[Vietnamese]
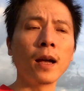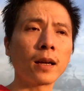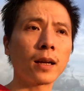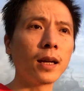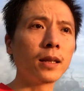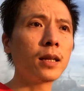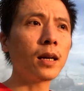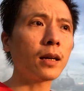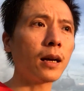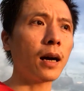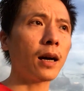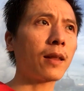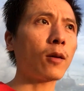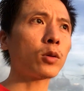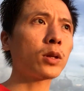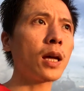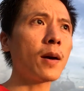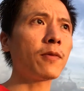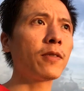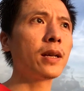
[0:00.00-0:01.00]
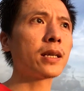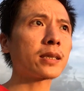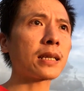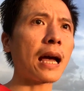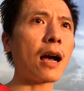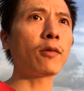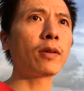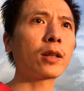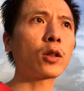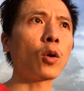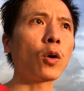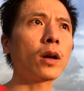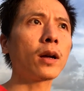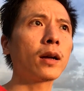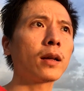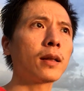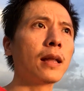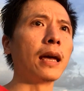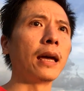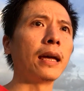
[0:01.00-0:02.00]
Kiến thức giao tiếp vì sao? Vì
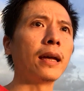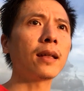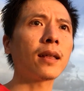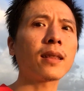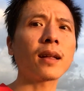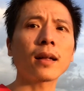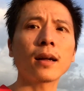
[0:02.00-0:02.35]
tôi để ý